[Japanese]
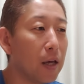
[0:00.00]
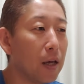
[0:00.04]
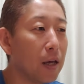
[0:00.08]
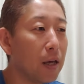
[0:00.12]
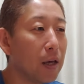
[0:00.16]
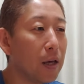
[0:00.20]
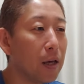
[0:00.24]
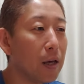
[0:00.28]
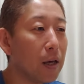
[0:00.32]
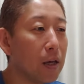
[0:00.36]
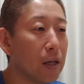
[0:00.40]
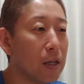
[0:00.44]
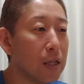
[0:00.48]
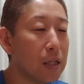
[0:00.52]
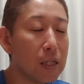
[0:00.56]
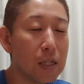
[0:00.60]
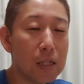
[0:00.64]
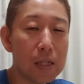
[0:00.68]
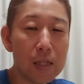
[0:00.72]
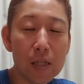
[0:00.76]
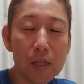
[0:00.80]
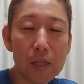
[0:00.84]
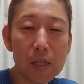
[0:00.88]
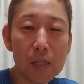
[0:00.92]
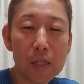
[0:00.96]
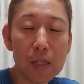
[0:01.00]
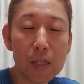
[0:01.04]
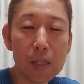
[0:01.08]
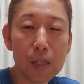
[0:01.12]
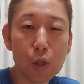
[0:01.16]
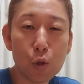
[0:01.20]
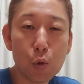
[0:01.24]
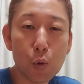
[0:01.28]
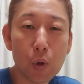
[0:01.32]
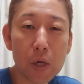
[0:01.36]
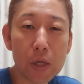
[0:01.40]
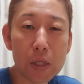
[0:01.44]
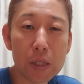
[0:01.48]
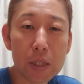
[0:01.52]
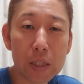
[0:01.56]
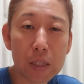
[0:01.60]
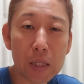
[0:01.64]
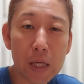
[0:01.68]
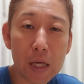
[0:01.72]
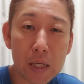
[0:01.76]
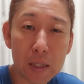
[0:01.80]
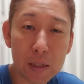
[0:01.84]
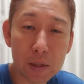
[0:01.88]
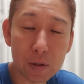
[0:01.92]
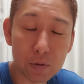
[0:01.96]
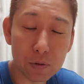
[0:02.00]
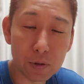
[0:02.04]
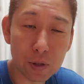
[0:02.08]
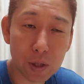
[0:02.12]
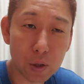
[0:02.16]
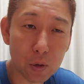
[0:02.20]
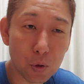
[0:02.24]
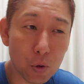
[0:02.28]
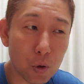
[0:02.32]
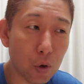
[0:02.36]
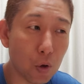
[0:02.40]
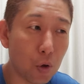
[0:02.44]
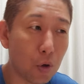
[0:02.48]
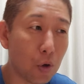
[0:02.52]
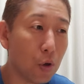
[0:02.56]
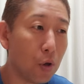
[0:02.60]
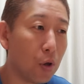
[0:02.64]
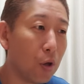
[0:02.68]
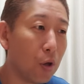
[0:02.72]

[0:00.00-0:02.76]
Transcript: えー、1位、2位ってわけじゃないですけど、